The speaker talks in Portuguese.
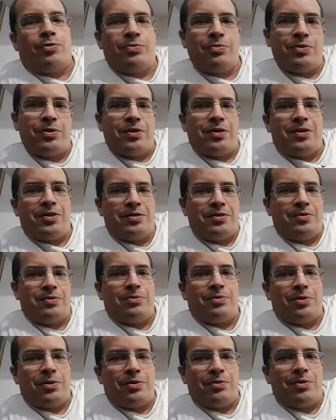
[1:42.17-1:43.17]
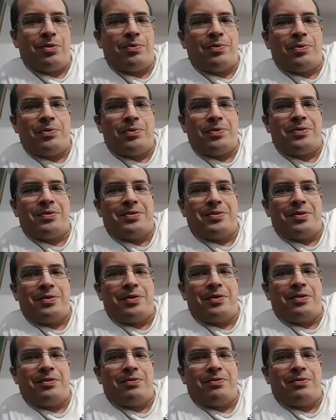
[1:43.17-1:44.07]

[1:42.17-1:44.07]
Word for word: um deles segurando a mão assim